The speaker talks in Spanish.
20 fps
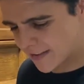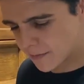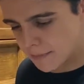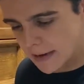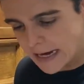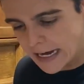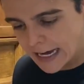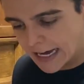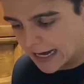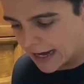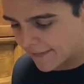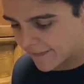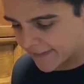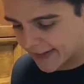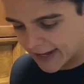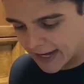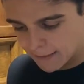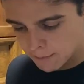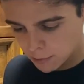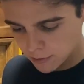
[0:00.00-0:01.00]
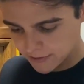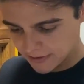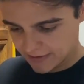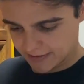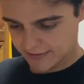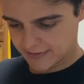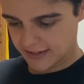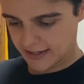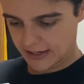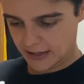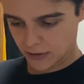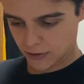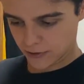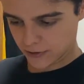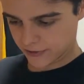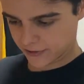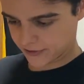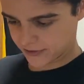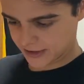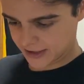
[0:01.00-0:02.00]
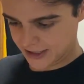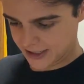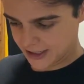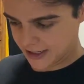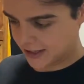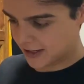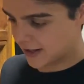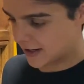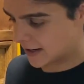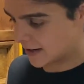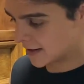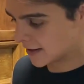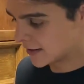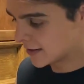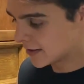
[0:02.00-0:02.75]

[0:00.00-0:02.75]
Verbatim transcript: Me encantan ambos estilos Ah.